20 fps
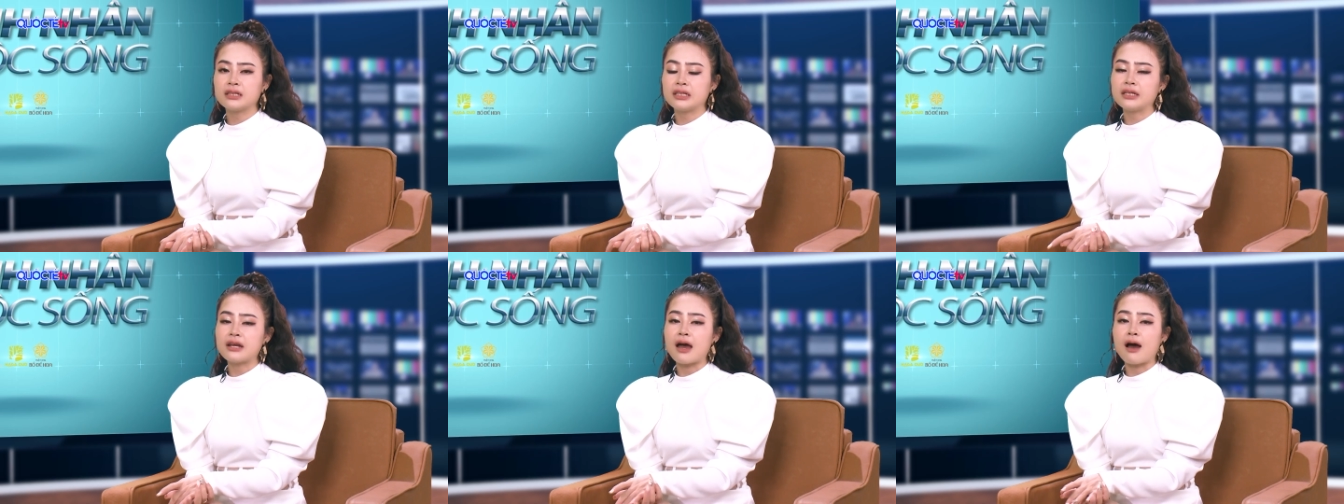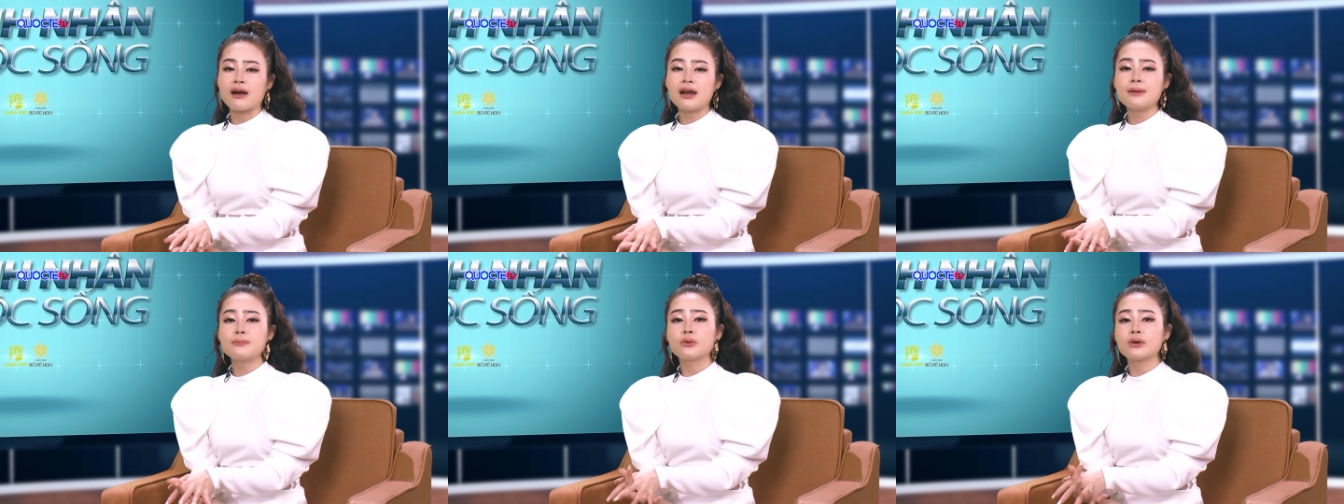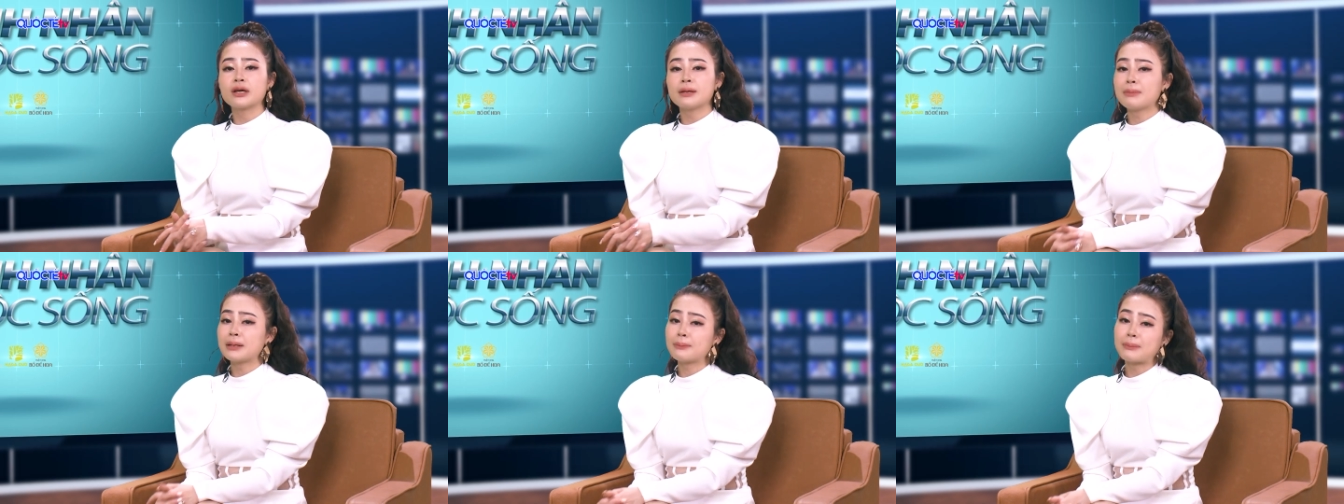thì đó là một
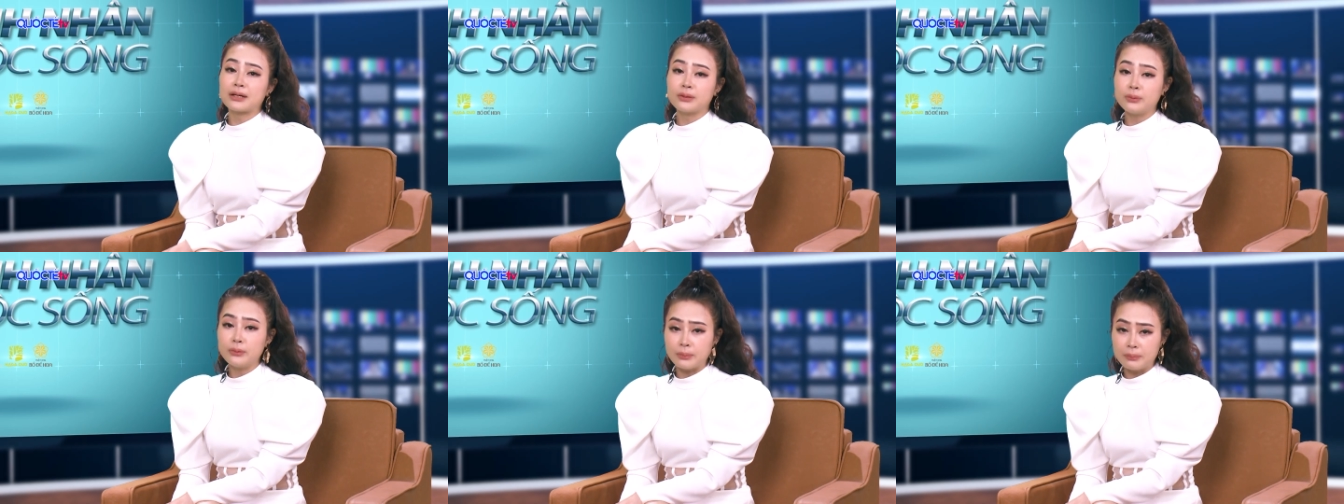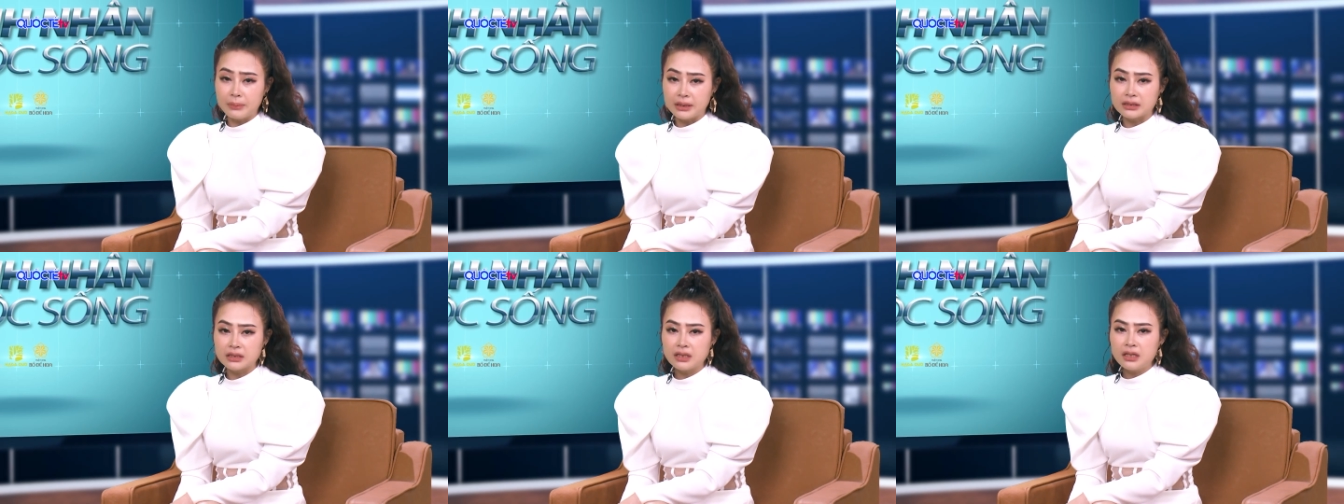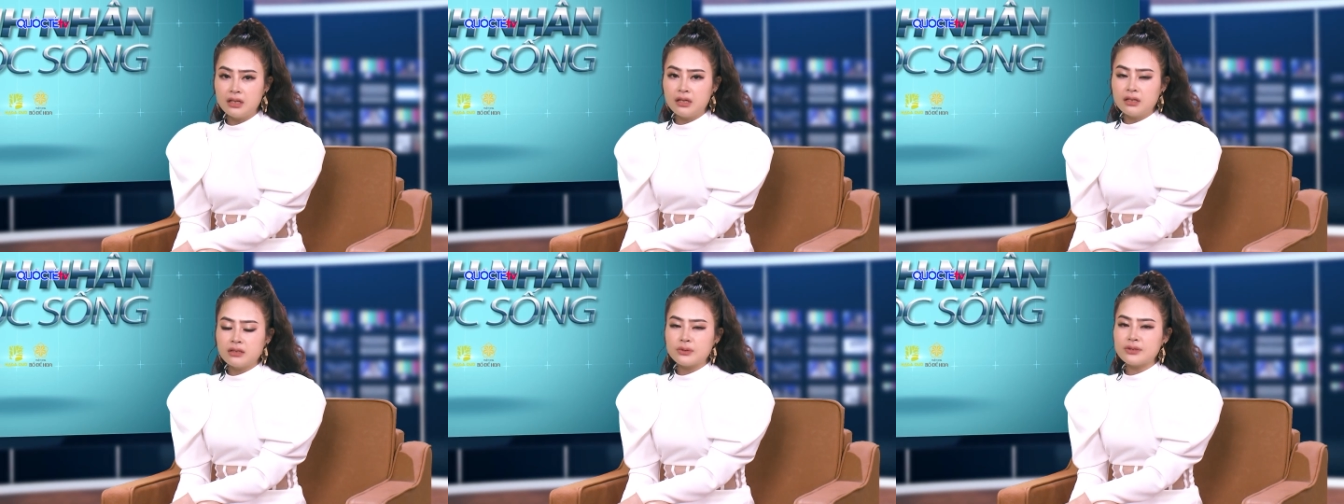cái may mắn của mình.
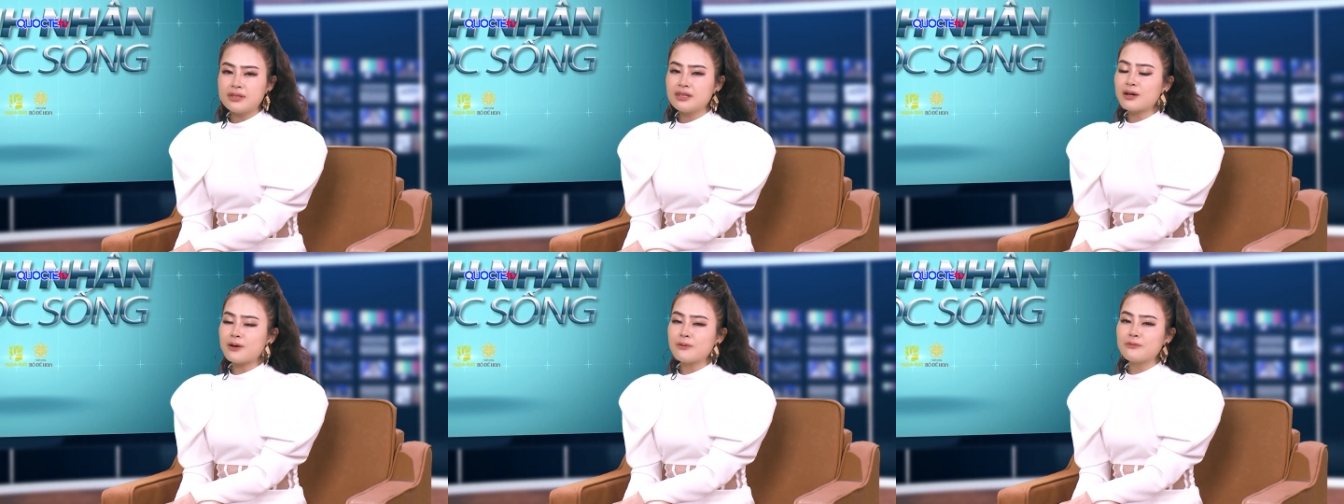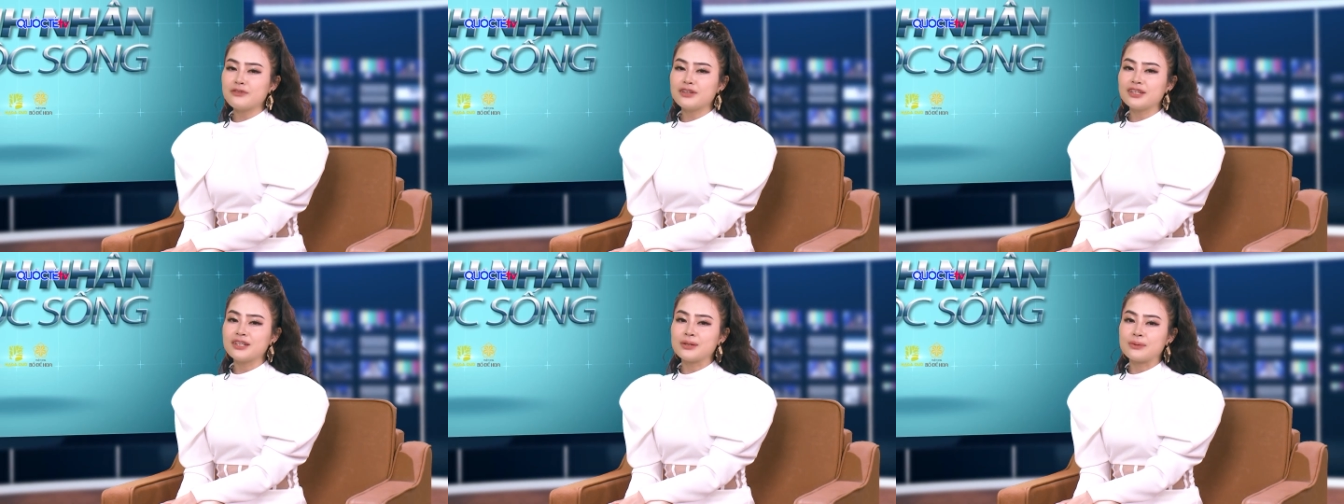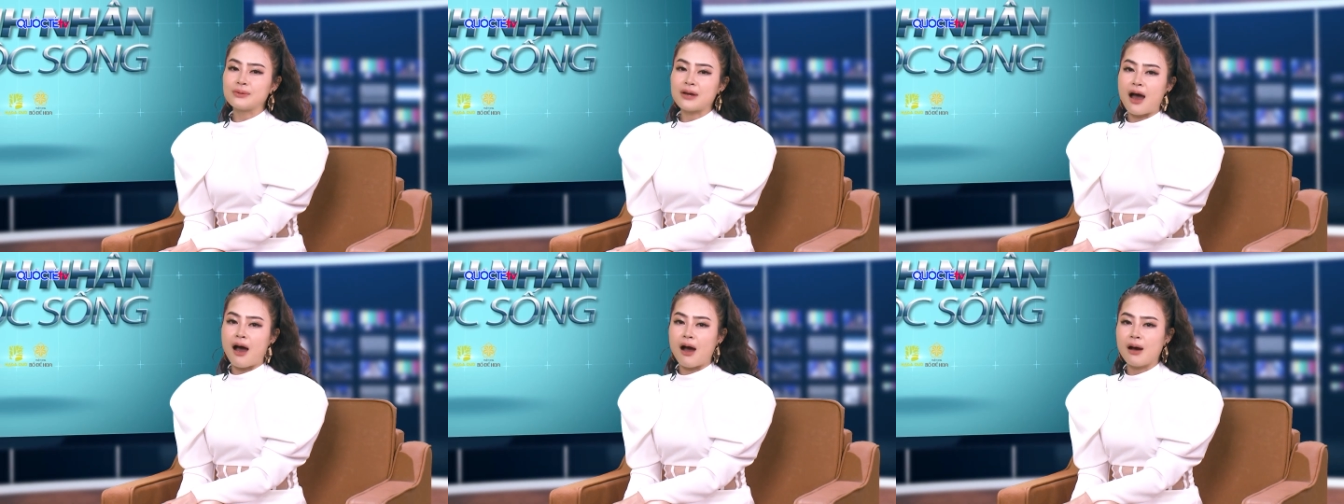Tuy nhiên không vì điều
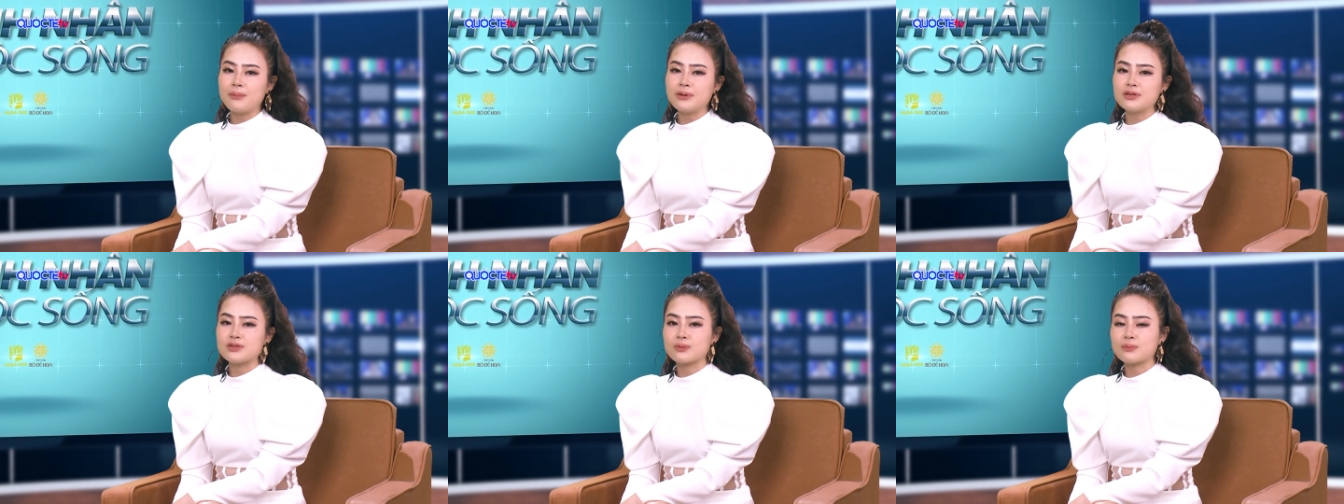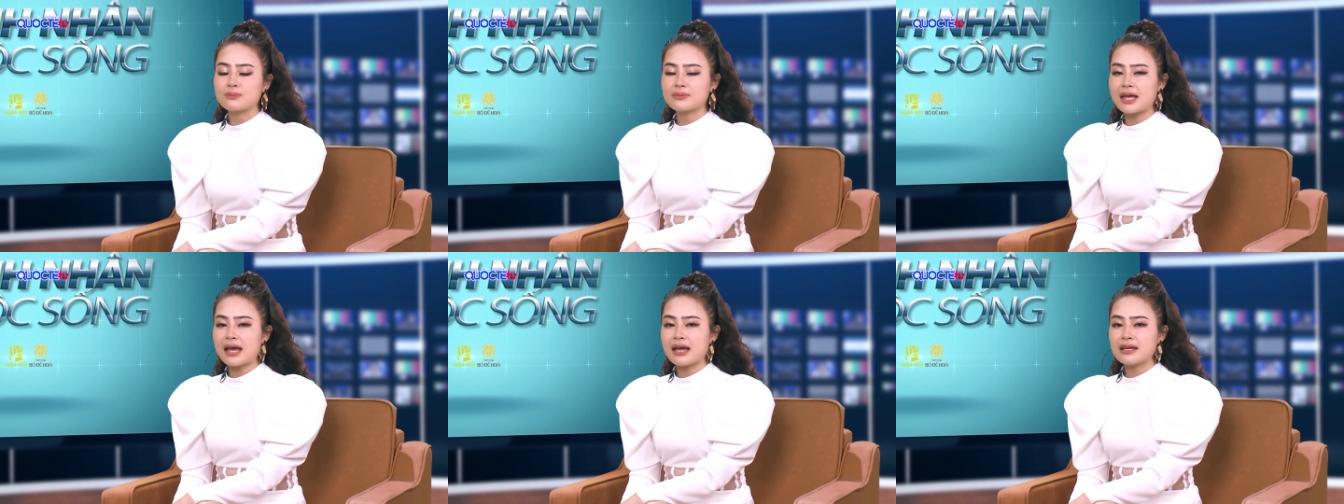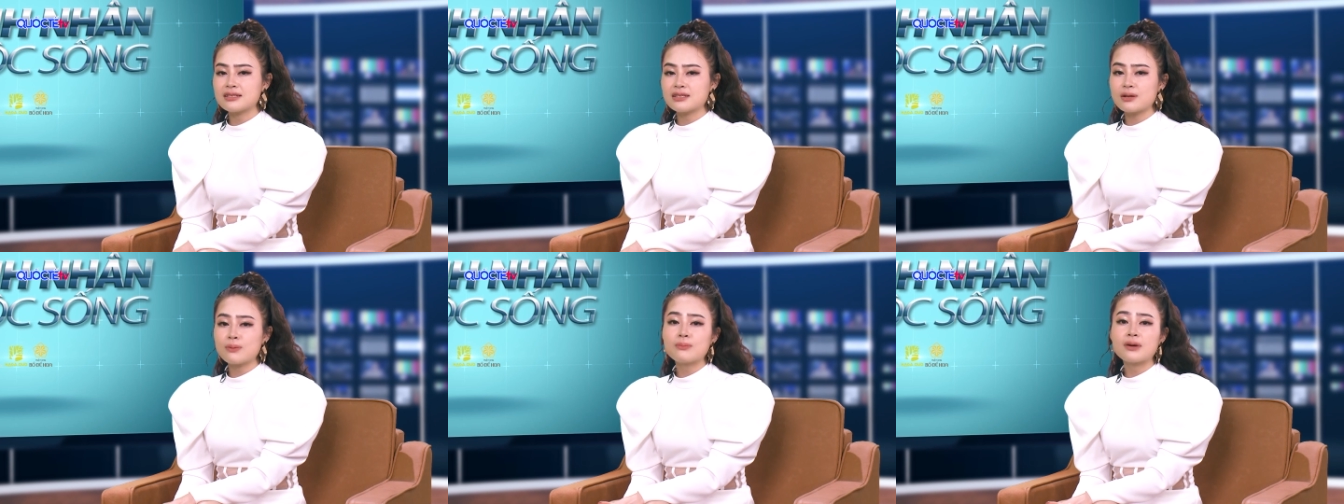đó mà chúng ta
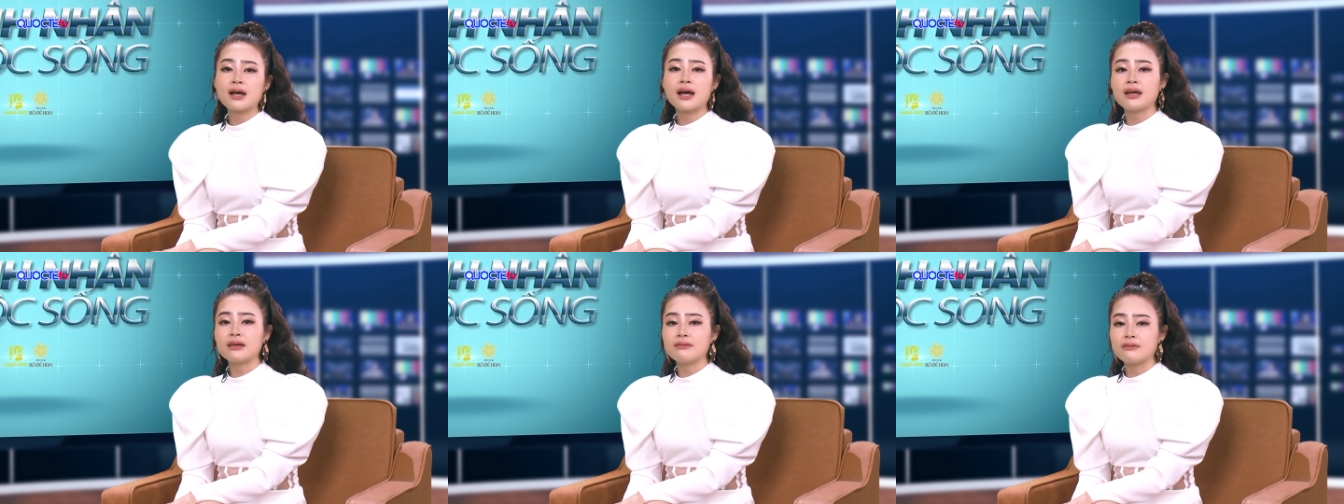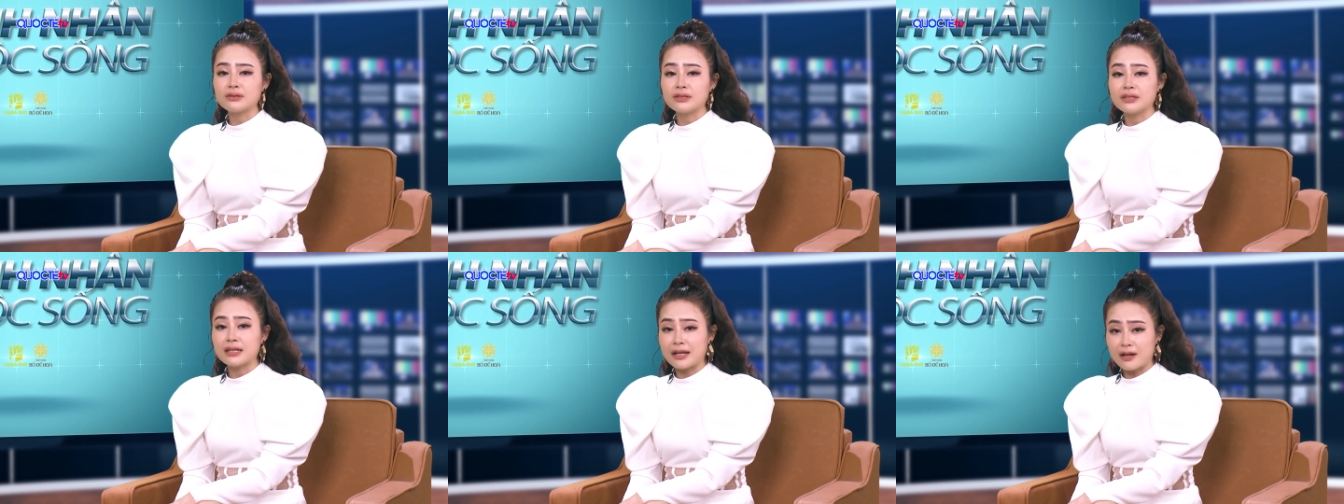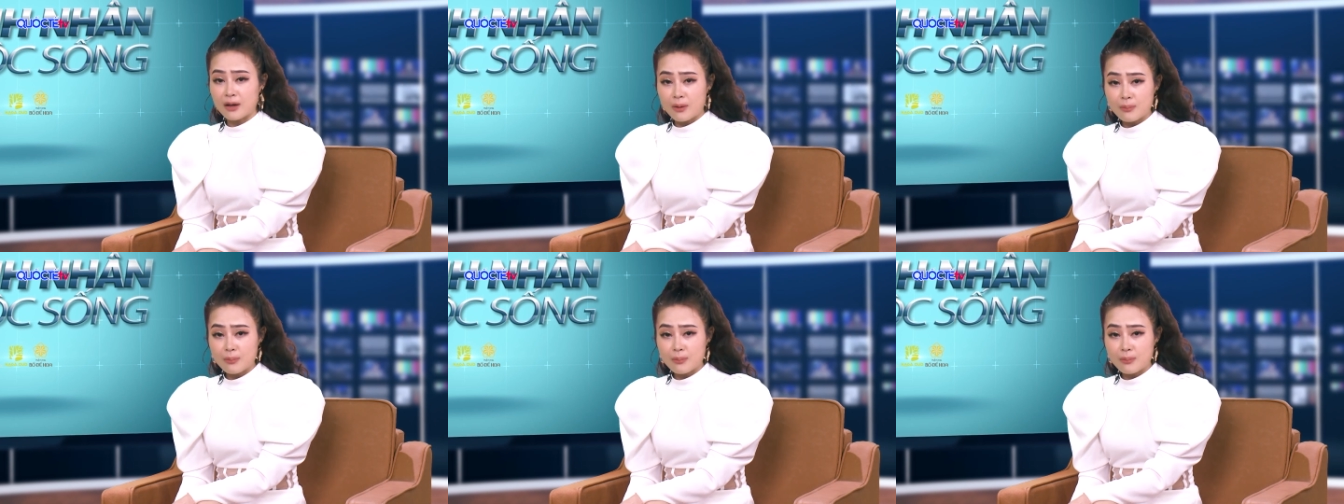trông cậy vào người đàn